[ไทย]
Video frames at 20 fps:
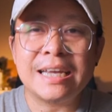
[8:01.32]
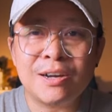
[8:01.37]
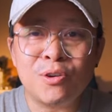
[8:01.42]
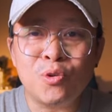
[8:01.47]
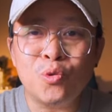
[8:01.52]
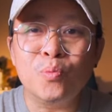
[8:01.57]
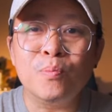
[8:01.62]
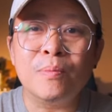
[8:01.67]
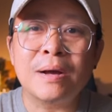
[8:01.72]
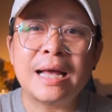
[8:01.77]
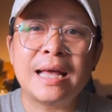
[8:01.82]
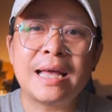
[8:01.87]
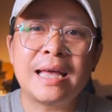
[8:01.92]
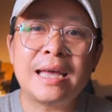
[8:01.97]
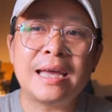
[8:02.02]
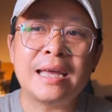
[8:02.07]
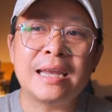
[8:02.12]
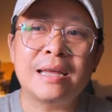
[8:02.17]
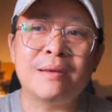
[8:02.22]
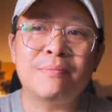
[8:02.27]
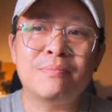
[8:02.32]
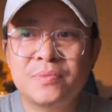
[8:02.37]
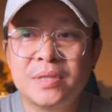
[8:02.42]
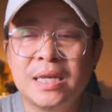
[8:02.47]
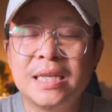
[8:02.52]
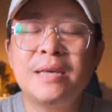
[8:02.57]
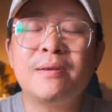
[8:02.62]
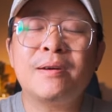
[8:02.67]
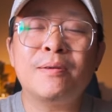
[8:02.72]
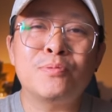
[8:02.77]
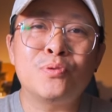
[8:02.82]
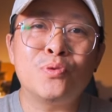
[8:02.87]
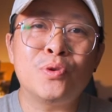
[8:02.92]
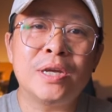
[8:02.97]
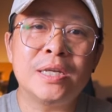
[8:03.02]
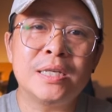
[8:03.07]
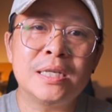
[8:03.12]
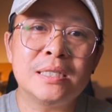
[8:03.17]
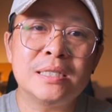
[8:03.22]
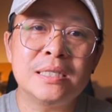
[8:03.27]
ก็คุ้มค่านะถ้าเทียบกับตัว
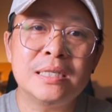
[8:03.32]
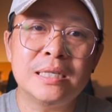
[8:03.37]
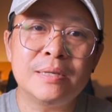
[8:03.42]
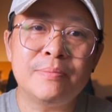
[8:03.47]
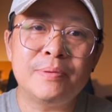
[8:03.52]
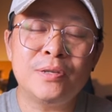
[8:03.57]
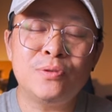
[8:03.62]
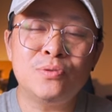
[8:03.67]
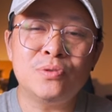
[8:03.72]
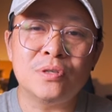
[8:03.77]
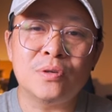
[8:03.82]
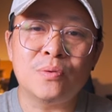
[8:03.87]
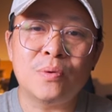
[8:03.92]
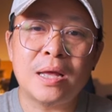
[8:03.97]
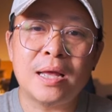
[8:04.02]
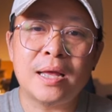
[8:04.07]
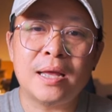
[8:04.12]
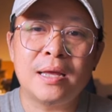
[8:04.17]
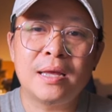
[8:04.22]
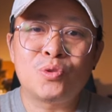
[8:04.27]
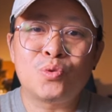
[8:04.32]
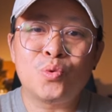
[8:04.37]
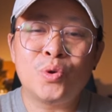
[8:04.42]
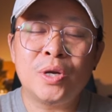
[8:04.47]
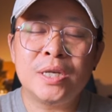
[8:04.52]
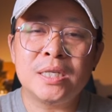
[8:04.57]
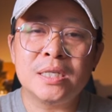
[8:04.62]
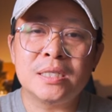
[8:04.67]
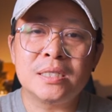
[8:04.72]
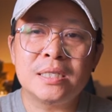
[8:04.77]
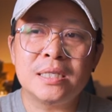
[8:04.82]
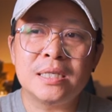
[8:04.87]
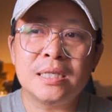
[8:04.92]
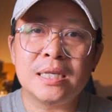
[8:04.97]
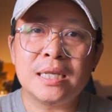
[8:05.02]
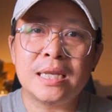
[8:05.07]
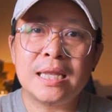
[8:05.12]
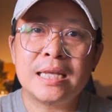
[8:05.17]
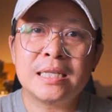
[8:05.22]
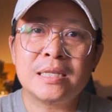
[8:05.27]
A7C พี่รู้สึกว่าตัว A7C
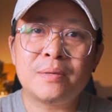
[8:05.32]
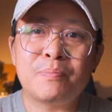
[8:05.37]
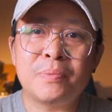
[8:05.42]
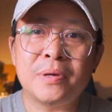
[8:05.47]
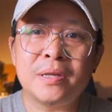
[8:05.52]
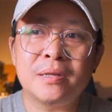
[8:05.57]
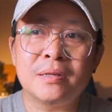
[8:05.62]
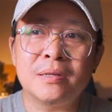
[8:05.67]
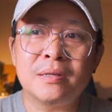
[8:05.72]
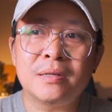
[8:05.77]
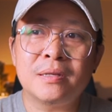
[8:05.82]
น่าจะเป็น